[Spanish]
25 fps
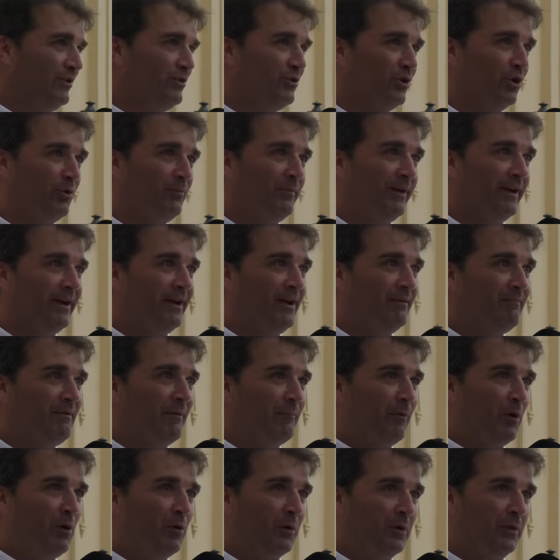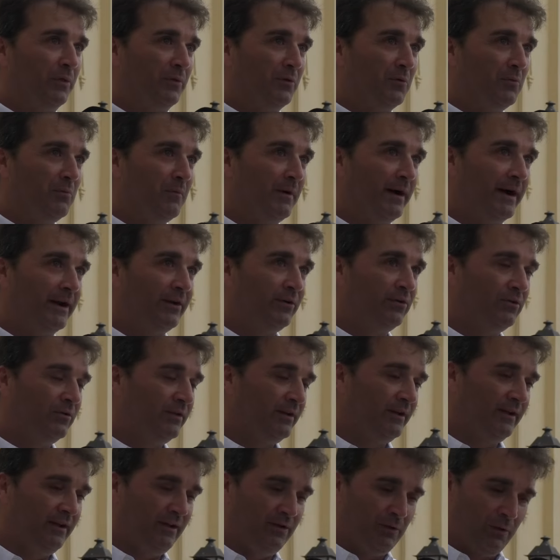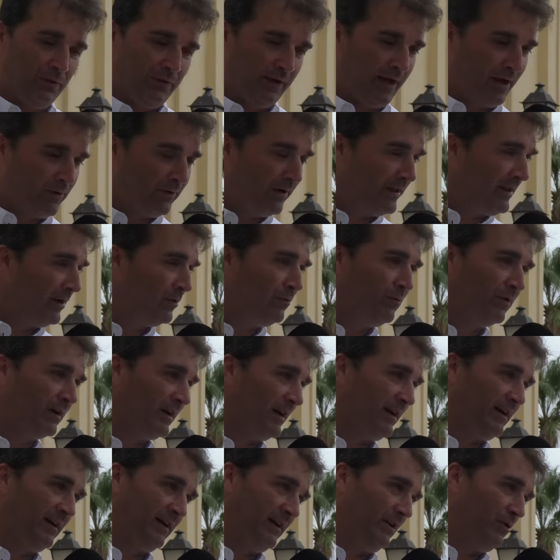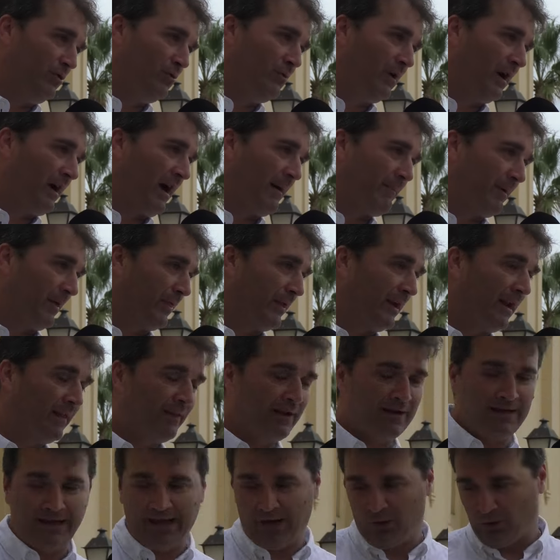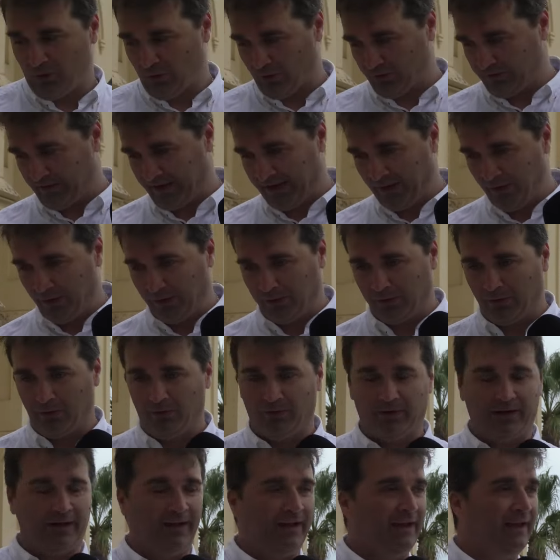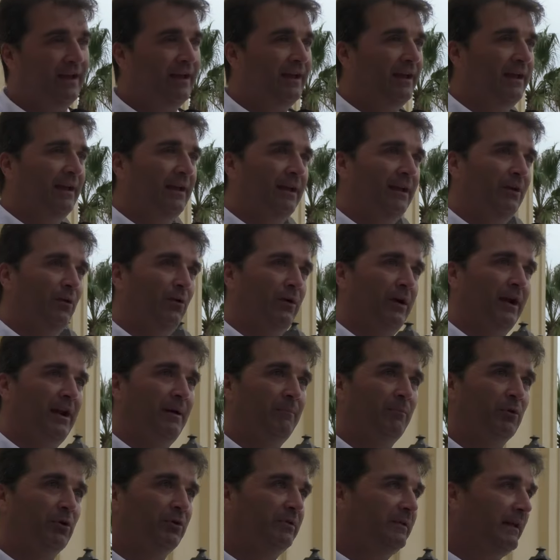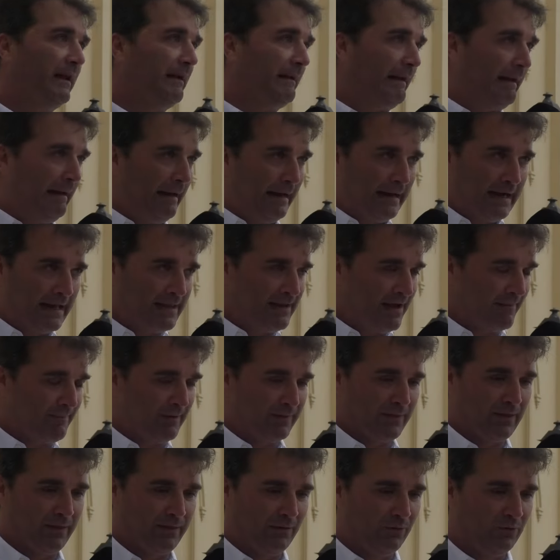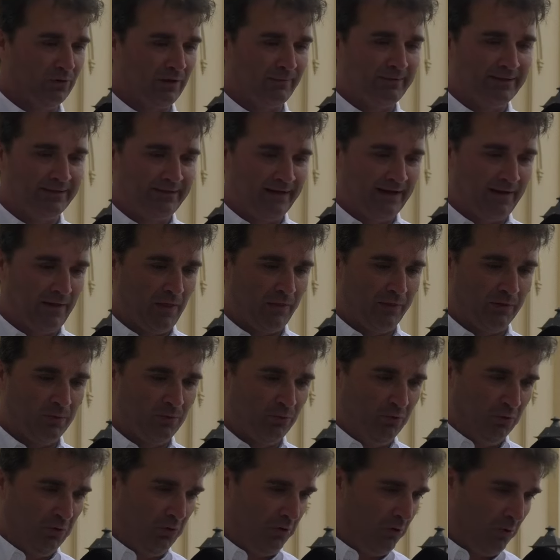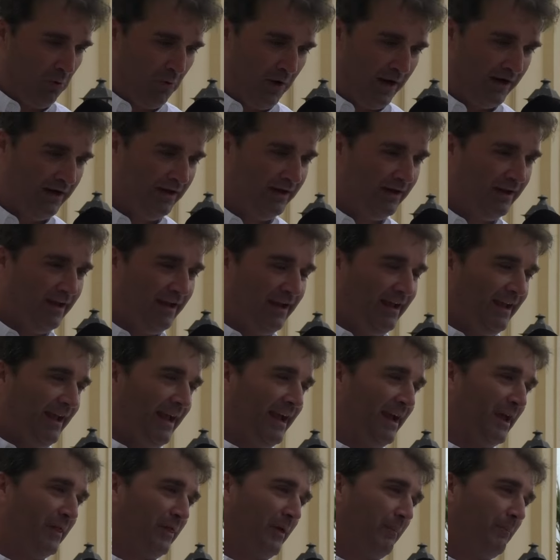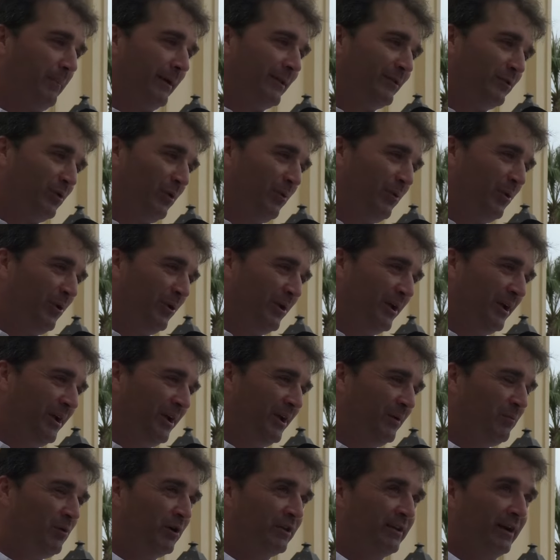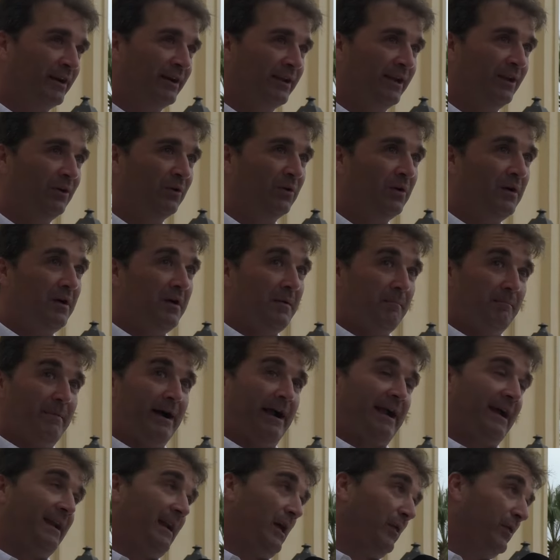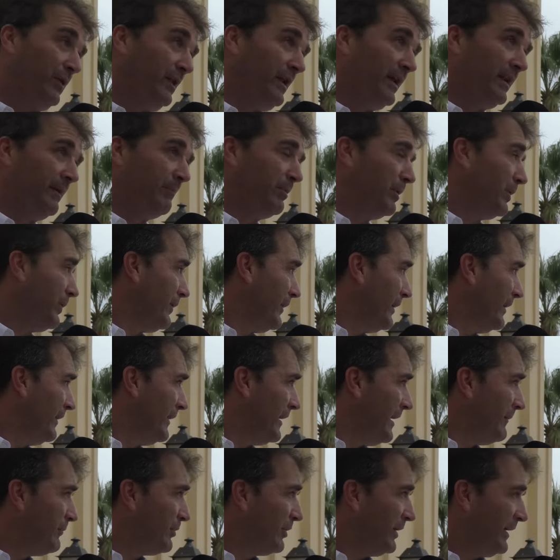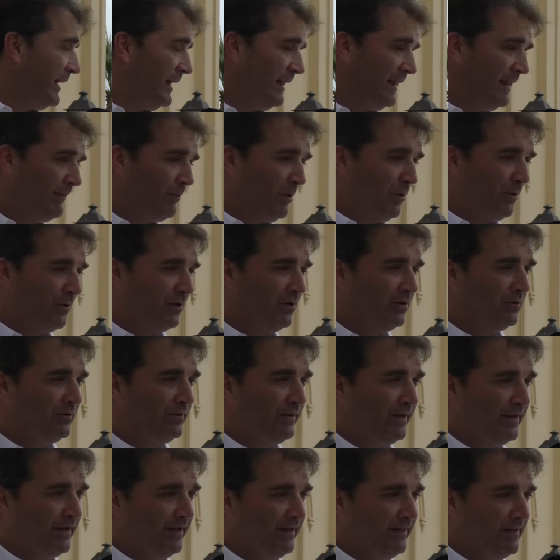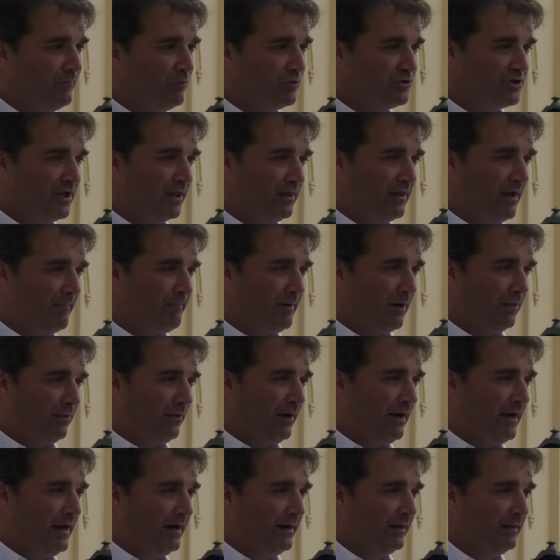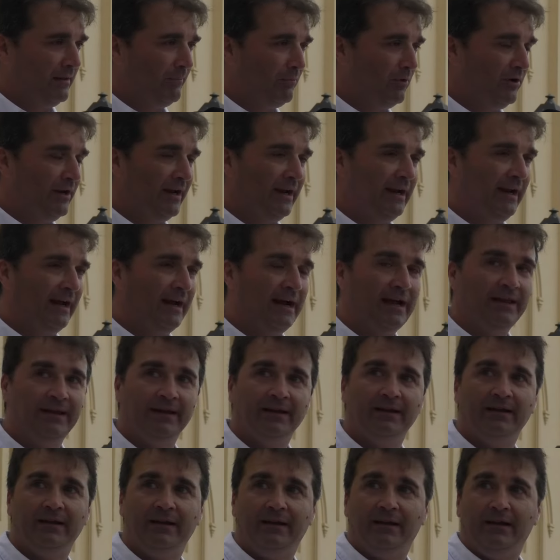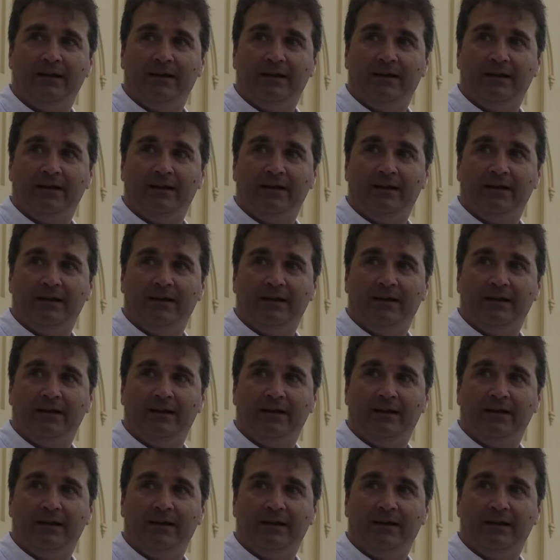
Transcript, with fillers: Yo me, pongo en sus manos y yo sé que con ella nunca, nunca pasa nada, ni a los costaleros que son los que, los que la portan, ni en la calle pasa absolutamente nada seguro, con lo cual en ese aspecto voy, voy tranquilo. Más que nada la responsabilidad porque es la devoción de muchísimas personas las que se ponen en la calle